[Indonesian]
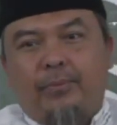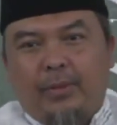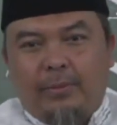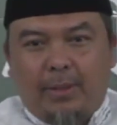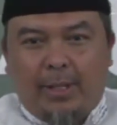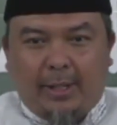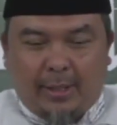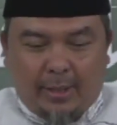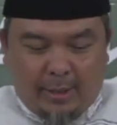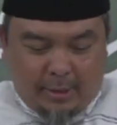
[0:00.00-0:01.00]
Baik,
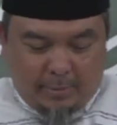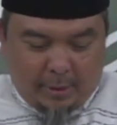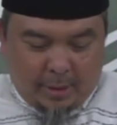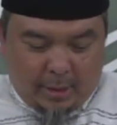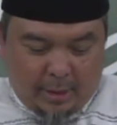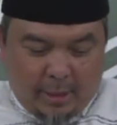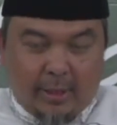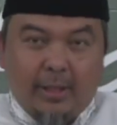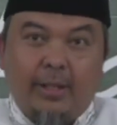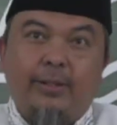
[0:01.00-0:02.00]
karena sebentar lagi
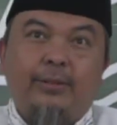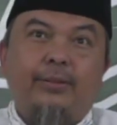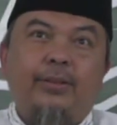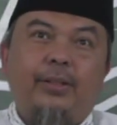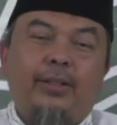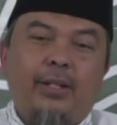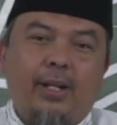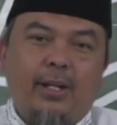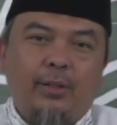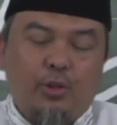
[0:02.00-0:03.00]
adzan,
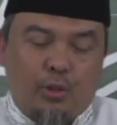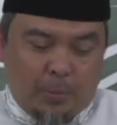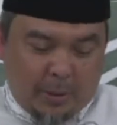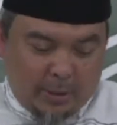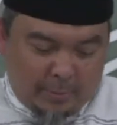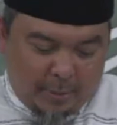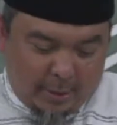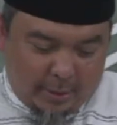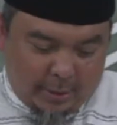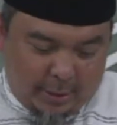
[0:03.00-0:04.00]
kita cukupkan sampai
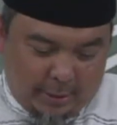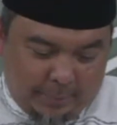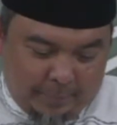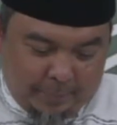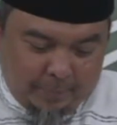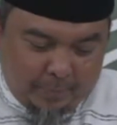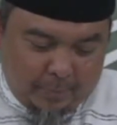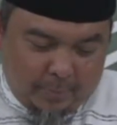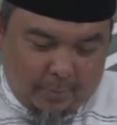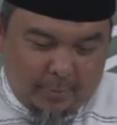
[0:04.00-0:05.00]
di sini.
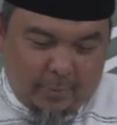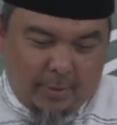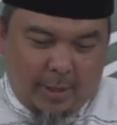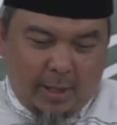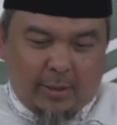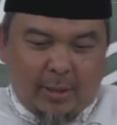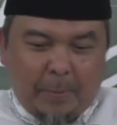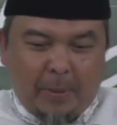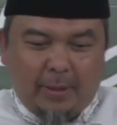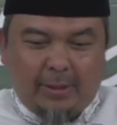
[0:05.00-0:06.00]
Yang
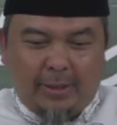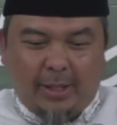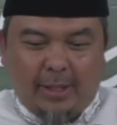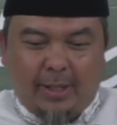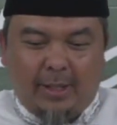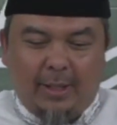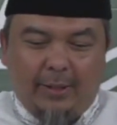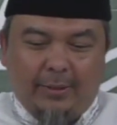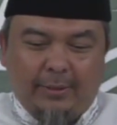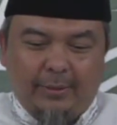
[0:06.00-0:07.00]
terpenting adalah
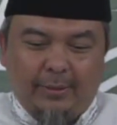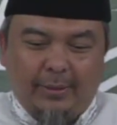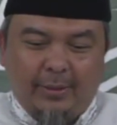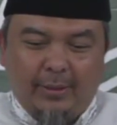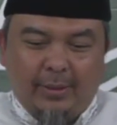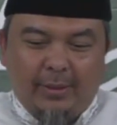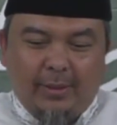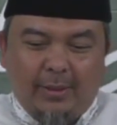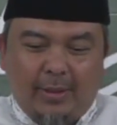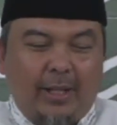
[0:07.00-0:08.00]

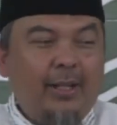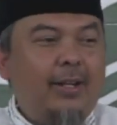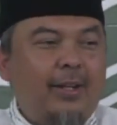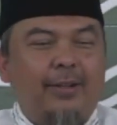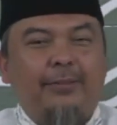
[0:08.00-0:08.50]
hadir ya.